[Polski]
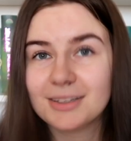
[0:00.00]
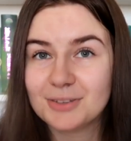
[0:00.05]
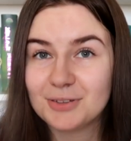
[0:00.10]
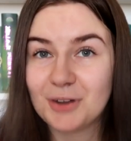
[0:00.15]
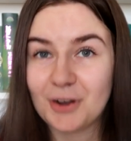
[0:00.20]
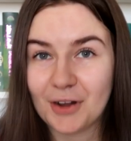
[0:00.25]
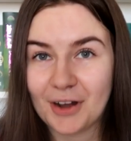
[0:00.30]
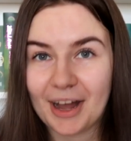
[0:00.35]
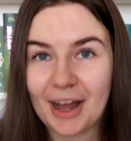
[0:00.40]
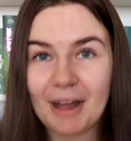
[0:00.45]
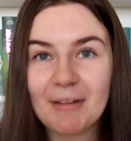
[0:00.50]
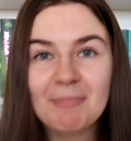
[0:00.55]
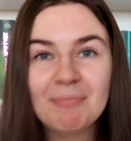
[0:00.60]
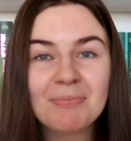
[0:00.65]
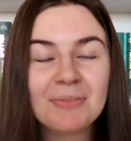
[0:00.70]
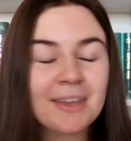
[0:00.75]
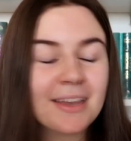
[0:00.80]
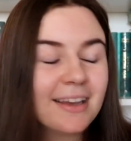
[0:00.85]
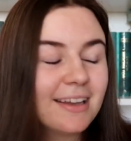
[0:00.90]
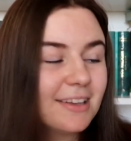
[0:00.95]
trochę,
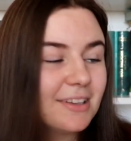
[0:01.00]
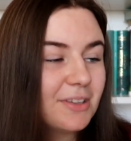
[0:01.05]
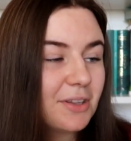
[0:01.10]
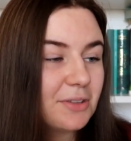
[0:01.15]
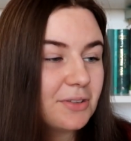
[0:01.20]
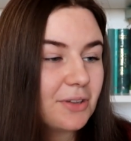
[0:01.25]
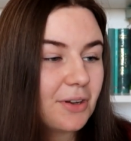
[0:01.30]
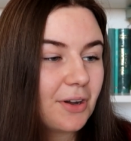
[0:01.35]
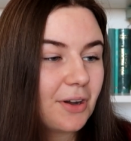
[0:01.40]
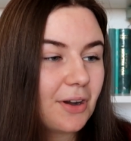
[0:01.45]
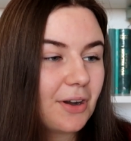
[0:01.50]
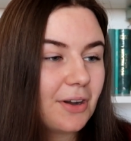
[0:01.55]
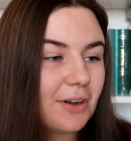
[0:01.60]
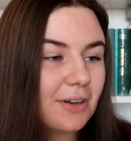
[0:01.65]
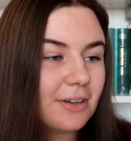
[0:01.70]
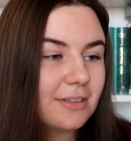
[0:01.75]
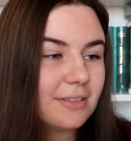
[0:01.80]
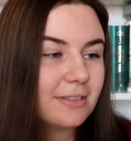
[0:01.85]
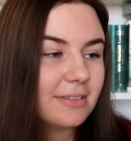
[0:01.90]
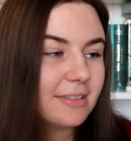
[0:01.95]
no
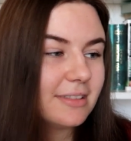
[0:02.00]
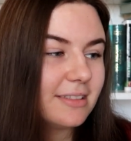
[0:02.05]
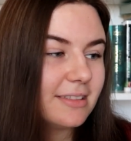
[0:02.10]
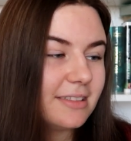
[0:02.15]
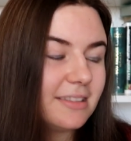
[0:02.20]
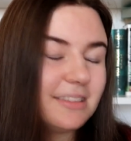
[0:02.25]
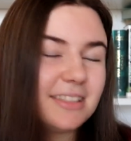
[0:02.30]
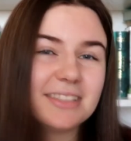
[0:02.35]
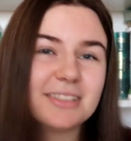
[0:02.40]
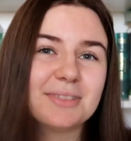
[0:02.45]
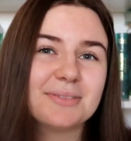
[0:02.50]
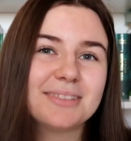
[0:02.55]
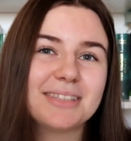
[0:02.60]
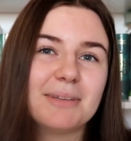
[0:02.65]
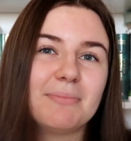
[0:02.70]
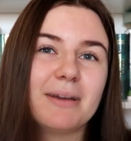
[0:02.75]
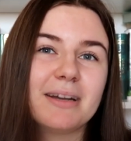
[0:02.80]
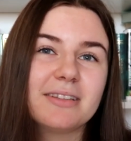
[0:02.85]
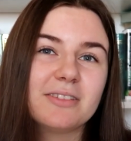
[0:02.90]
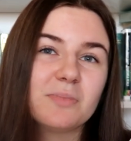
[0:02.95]
to nie są
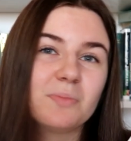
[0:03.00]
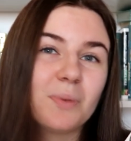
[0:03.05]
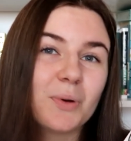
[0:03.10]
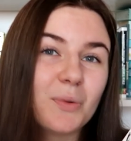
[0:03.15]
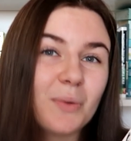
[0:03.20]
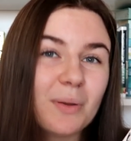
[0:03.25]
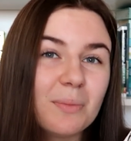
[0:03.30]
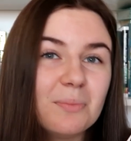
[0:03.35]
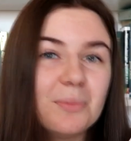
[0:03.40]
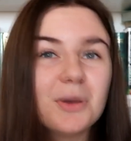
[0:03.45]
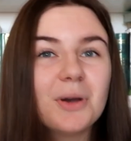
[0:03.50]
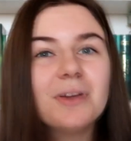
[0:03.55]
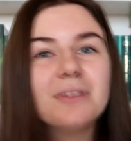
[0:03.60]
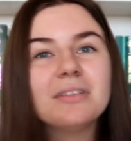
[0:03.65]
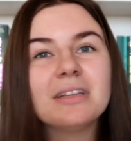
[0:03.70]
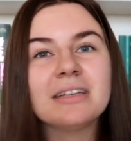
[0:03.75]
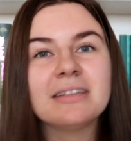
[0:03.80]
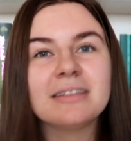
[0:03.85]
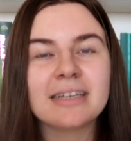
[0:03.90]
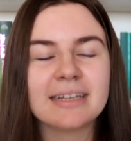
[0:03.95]
za bardzo
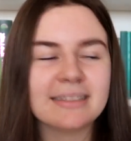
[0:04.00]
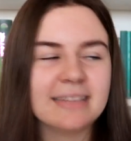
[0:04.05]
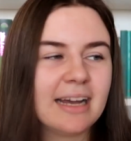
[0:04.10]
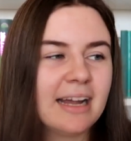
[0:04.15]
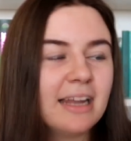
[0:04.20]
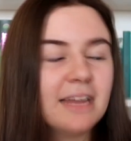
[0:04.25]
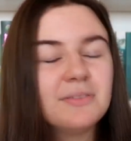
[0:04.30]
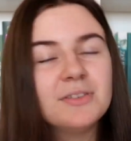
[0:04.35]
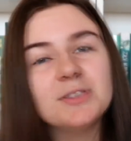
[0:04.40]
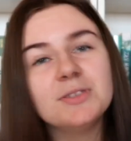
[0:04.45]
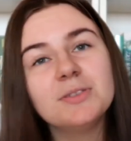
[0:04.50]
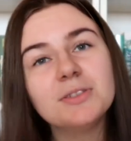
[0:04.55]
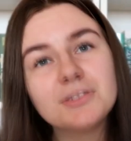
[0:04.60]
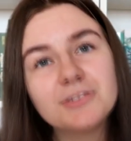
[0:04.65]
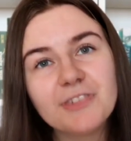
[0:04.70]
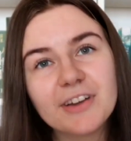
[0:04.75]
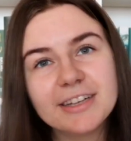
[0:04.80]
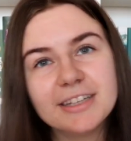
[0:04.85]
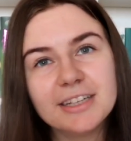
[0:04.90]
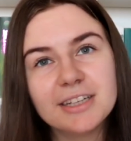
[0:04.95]
pogłębione i tak dalej, więc to
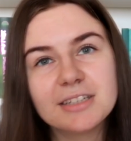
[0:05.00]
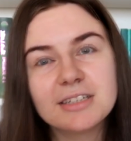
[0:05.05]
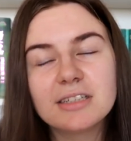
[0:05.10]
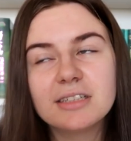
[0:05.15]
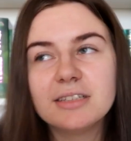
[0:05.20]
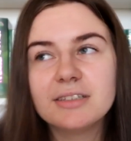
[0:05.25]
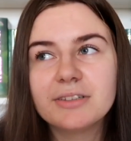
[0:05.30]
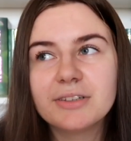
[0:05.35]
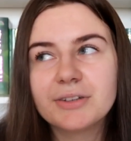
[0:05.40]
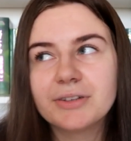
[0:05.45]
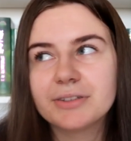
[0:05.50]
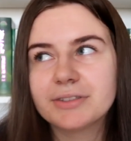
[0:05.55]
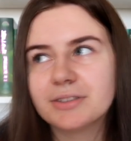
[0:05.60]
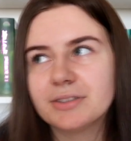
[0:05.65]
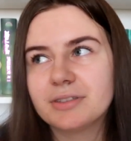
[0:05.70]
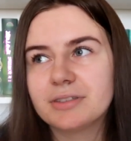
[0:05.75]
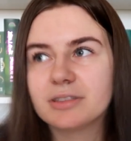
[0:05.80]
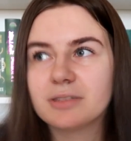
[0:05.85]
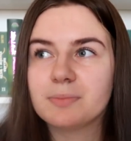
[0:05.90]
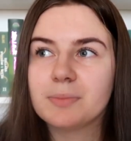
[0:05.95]
jest fajne, jeżeli tylko
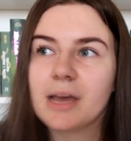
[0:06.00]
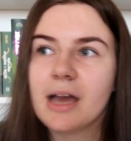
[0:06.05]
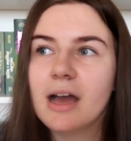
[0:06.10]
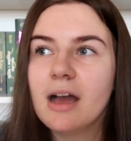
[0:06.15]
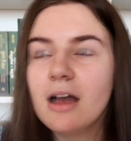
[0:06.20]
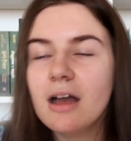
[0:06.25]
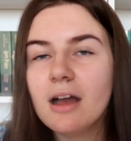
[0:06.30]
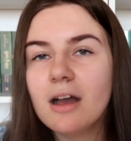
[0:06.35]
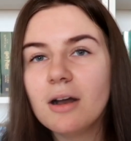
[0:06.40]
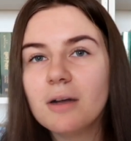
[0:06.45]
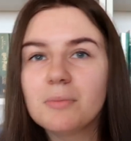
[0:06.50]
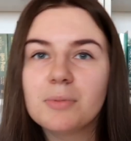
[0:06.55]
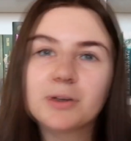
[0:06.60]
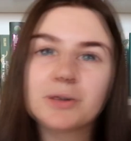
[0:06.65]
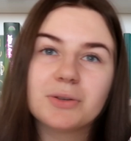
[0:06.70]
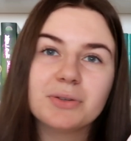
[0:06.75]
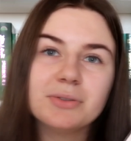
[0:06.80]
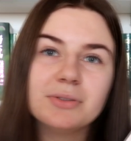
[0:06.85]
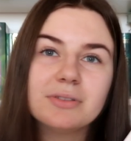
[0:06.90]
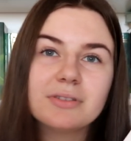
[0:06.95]
chcecie sobie
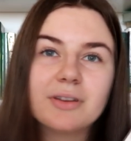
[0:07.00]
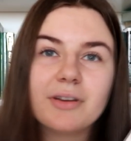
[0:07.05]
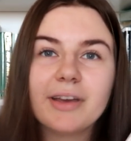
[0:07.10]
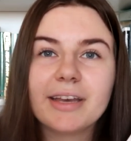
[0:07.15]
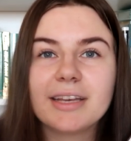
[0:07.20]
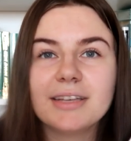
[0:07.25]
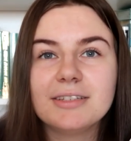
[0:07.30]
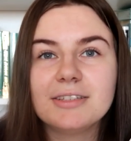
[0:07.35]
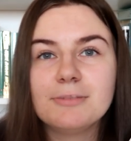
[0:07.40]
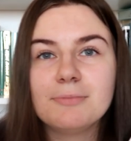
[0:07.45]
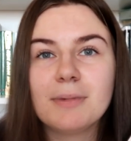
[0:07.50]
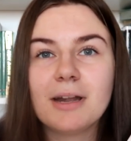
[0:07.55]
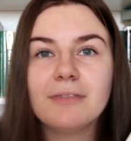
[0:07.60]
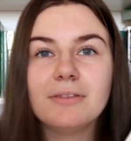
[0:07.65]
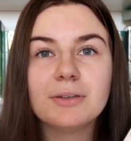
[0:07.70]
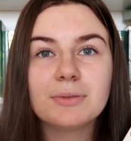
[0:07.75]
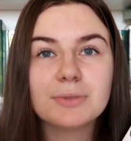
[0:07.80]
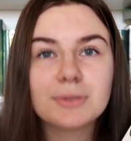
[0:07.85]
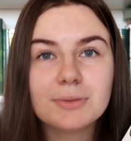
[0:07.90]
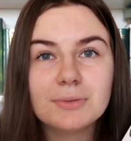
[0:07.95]
pokrótce o jakiejś
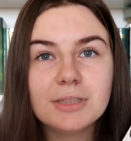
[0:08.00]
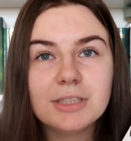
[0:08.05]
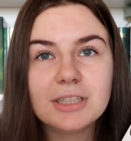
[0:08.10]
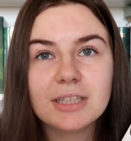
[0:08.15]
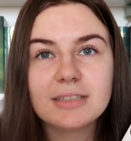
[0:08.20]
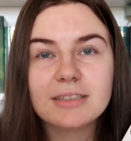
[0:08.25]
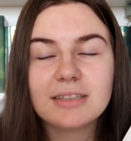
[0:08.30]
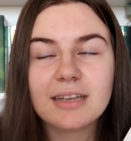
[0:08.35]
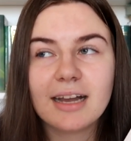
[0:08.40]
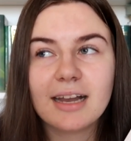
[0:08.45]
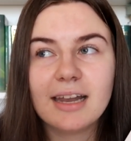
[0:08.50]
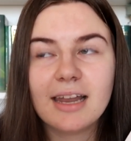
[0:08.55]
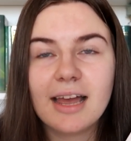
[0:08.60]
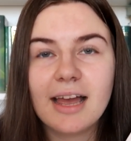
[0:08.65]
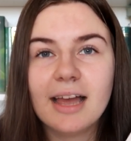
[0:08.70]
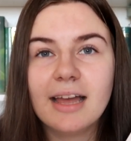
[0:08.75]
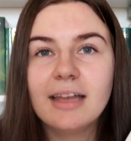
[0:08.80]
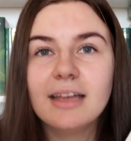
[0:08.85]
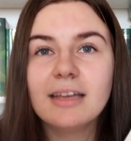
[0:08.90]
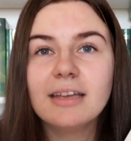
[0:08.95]
sprawie usłyszeć,
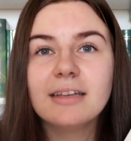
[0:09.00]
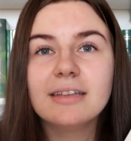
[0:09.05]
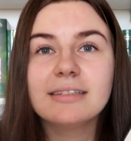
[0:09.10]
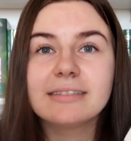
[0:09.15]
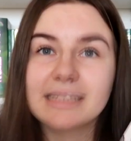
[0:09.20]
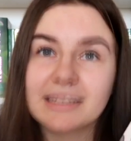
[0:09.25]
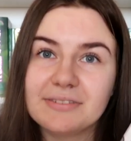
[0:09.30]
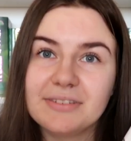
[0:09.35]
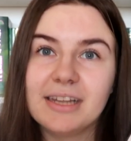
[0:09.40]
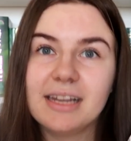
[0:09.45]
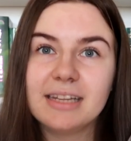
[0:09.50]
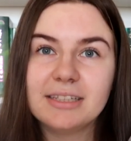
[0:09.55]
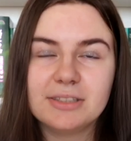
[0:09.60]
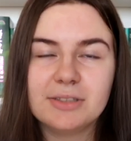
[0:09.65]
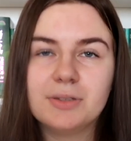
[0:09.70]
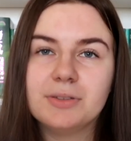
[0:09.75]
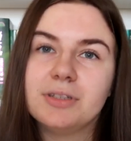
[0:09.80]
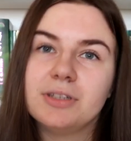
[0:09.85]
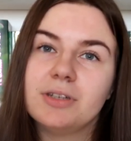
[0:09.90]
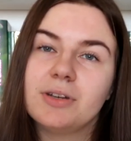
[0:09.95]
ale za wiele
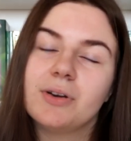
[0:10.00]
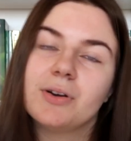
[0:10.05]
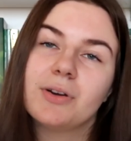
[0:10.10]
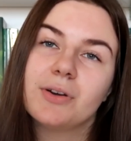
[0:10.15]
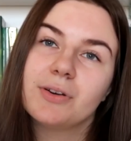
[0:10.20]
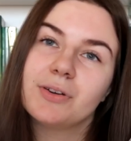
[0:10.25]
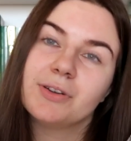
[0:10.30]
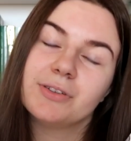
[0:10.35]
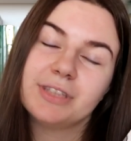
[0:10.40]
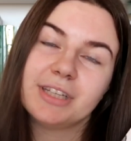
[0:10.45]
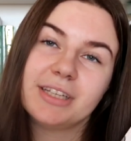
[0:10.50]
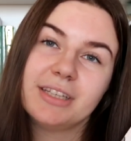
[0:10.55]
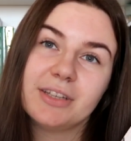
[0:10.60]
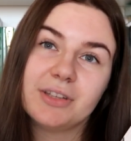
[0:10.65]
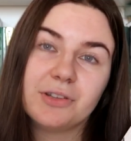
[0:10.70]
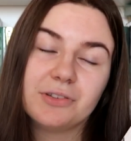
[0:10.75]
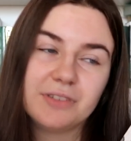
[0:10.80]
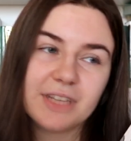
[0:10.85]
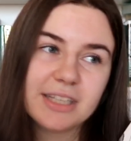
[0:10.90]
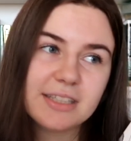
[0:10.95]
się do niej, o niej
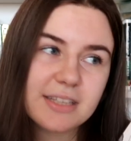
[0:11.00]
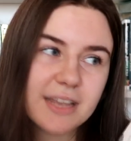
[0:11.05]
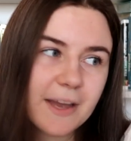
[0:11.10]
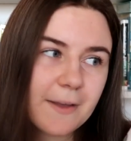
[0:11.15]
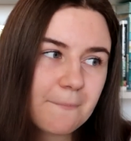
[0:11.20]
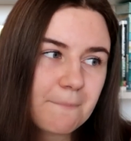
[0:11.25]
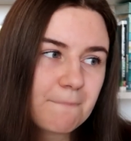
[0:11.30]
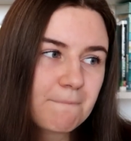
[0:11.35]
nie dowiecie.